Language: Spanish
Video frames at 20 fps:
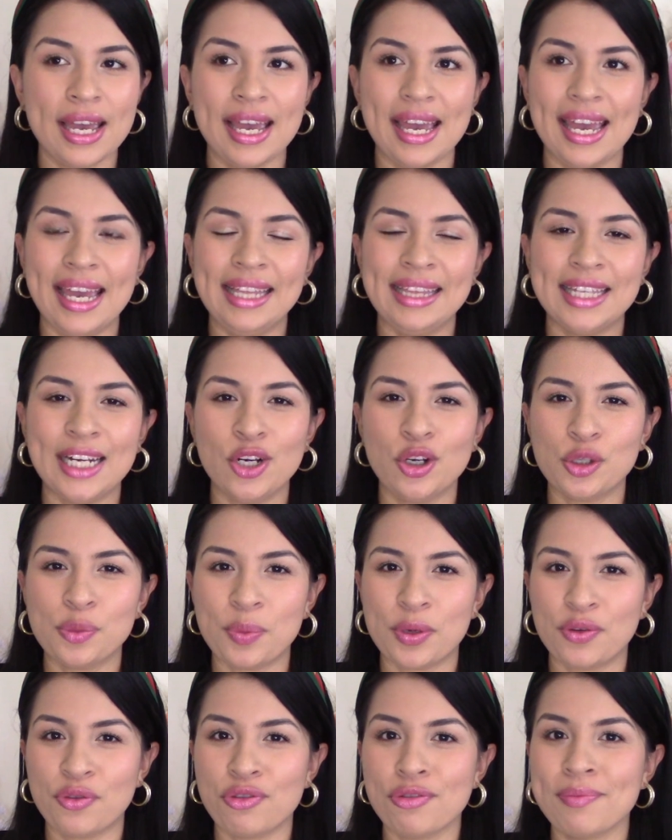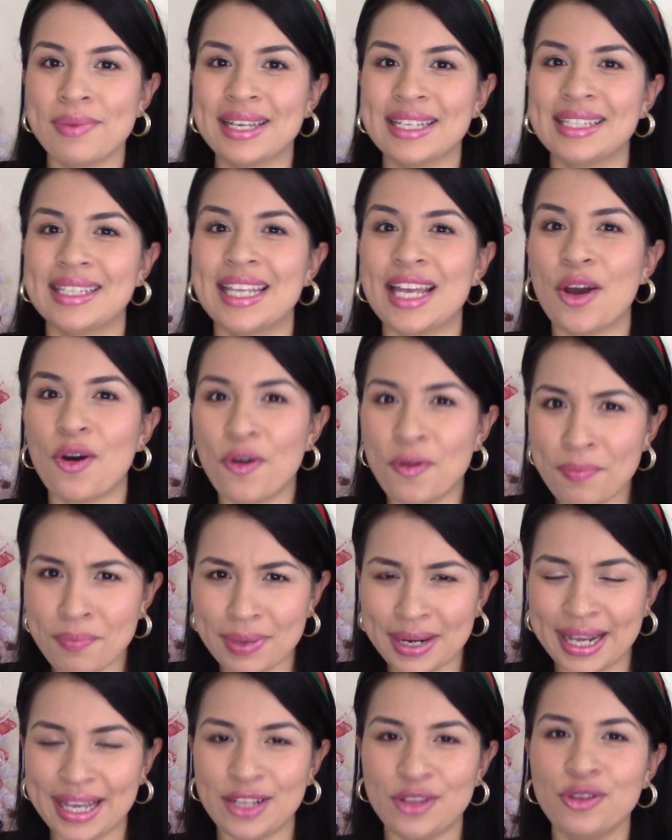entre los perfumes de
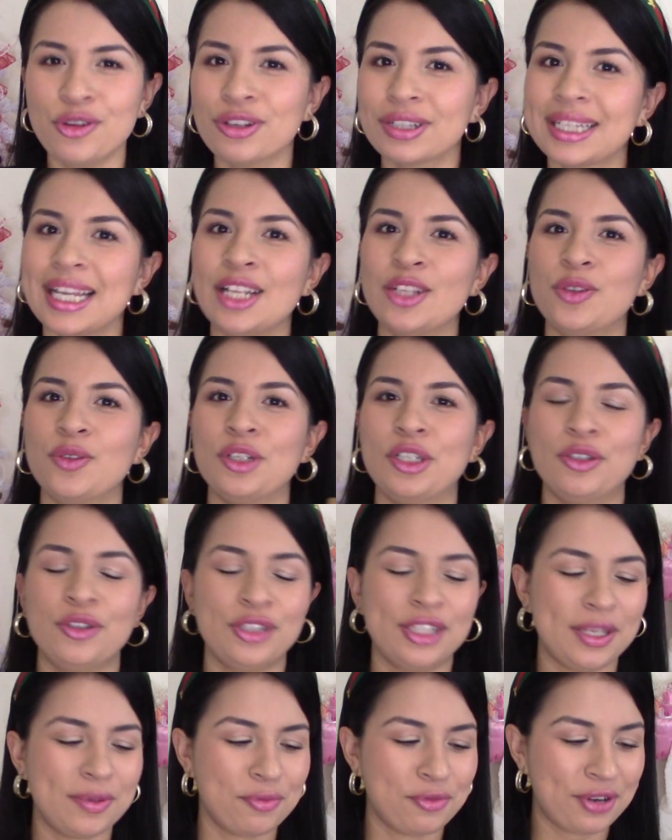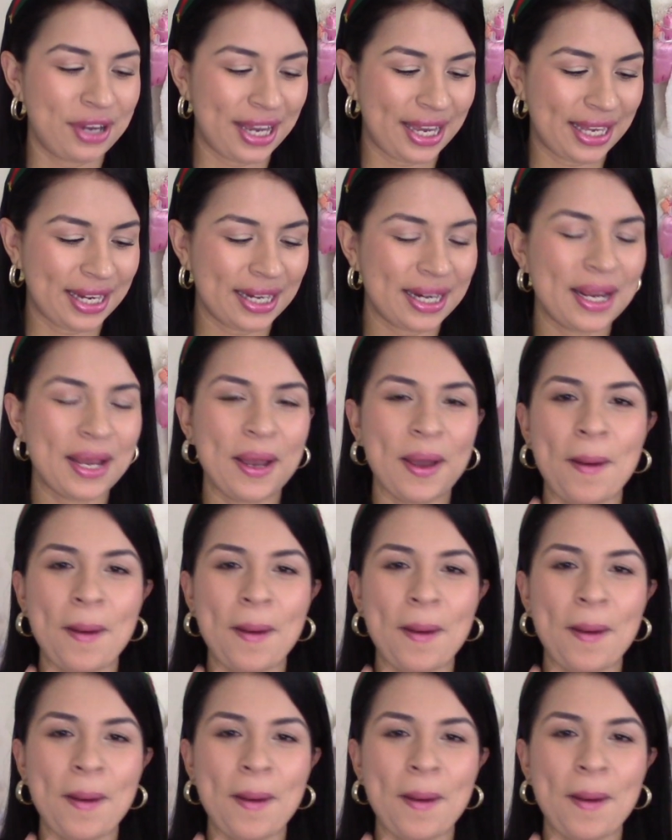hombre, no tanto en los de mujer,